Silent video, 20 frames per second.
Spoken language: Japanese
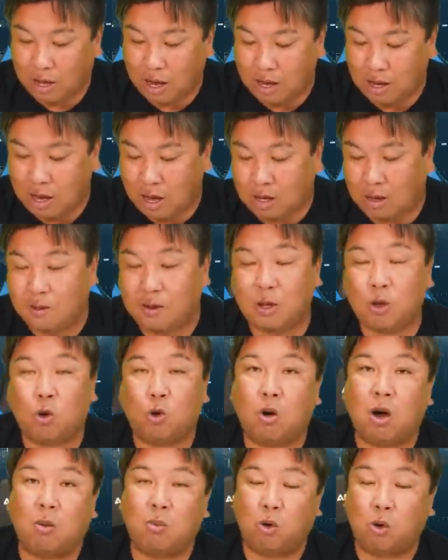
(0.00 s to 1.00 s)
敬遠気味の
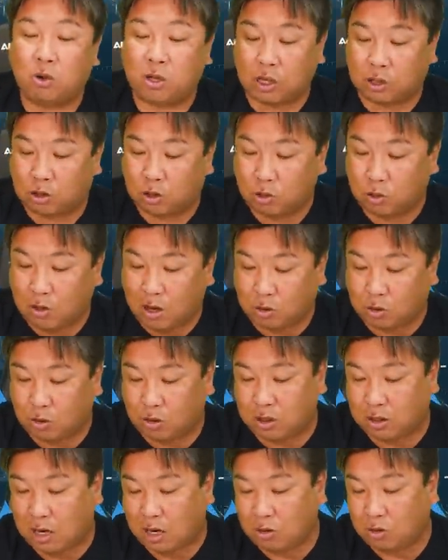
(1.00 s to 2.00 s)
フォアボールでツーアウト
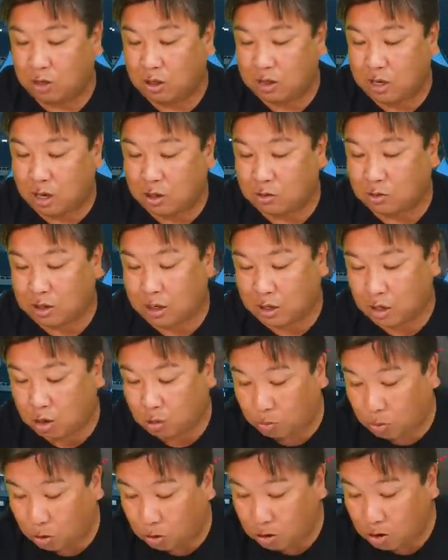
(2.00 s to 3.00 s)
二三塁になるんだけ
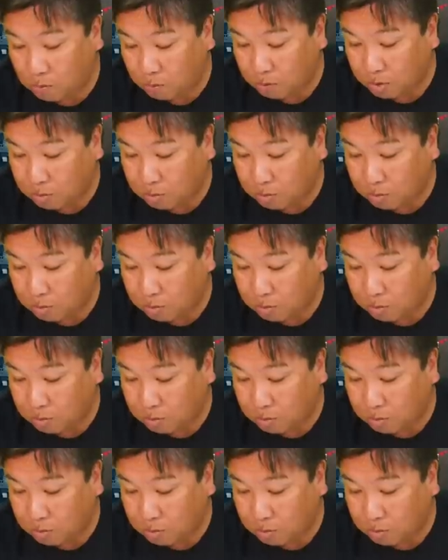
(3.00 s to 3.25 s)
ども、